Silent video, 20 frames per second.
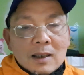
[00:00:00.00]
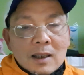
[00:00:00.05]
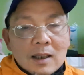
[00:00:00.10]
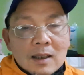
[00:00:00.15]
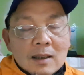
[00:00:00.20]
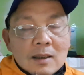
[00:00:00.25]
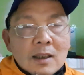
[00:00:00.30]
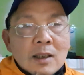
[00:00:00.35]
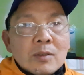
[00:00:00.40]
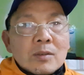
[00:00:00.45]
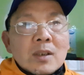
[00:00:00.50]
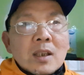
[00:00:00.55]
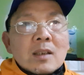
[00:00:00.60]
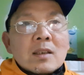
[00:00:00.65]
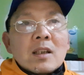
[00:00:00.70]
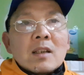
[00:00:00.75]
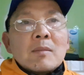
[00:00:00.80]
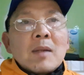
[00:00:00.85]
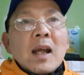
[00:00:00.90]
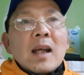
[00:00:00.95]
cái điều trị
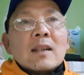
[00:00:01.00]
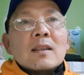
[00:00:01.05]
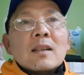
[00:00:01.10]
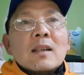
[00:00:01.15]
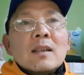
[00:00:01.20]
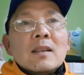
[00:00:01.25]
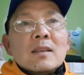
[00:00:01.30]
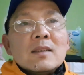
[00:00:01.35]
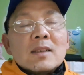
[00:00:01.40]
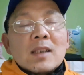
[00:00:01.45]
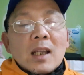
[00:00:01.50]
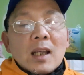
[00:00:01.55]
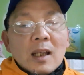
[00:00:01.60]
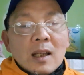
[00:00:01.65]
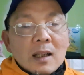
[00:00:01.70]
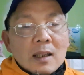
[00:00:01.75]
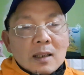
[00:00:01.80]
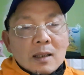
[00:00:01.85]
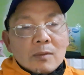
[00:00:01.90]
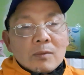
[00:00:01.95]
cơ bản thì
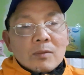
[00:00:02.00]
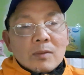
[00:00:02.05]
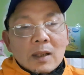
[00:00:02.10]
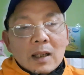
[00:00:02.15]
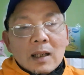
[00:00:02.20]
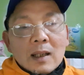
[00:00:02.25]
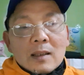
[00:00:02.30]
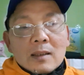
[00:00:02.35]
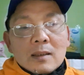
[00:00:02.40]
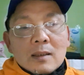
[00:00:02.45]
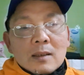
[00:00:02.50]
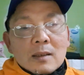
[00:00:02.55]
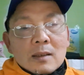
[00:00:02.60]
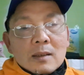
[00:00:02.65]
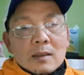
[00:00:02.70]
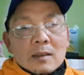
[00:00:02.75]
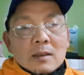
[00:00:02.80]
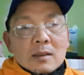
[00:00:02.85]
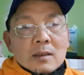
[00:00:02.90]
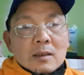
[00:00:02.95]
sẽ không phải
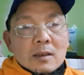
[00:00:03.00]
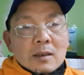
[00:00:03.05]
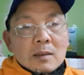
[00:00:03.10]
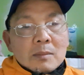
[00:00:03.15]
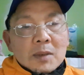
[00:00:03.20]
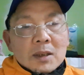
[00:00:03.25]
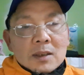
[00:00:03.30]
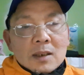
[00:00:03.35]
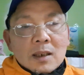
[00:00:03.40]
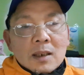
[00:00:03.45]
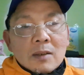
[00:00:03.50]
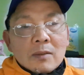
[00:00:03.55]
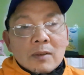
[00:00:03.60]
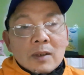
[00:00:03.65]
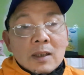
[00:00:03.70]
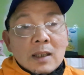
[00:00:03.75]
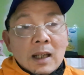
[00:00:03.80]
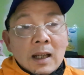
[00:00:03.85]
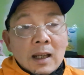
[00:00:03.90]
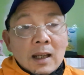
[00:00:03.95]
Ờ, mình sẽ không
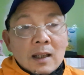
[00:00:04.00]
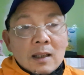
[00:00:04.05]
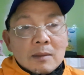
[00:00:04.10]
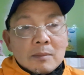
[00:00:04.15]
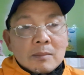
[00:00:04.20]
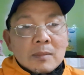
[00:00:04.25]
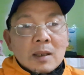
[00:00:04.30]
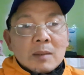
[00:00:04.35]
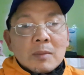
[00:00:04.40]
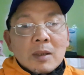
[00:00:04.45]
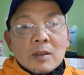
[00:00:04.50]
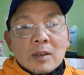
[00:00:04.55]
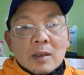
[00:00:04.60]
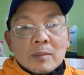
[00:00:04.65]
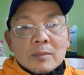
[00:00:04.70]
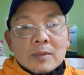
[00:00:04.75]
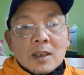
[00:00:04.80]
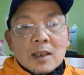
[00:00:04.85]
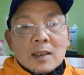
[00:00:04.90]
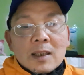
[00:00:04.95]
phải trả mà bảo
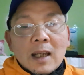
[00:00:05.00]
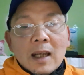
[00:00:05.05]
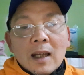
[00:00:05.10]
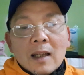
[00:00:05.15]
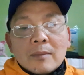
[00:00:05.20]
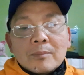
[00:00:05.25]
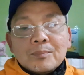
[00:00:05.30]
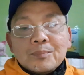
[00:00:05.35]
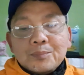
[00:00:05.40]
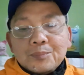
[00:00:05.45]
hiểm chi trả